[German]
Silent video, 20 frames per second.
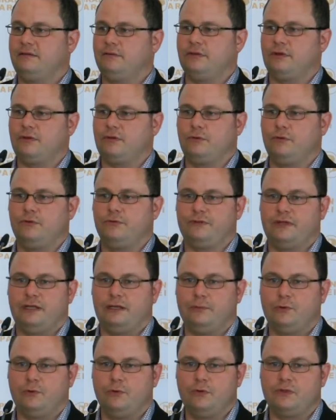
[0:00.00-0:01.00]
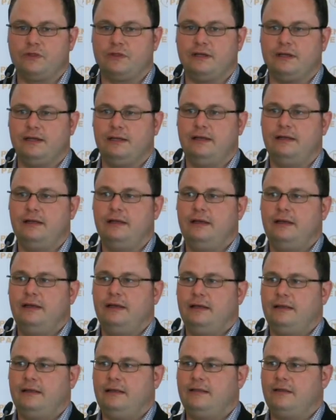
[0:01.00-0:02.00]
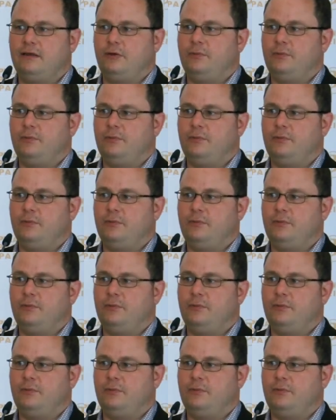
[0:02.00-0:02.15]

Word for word: Und das dürfte einem Großteil dieser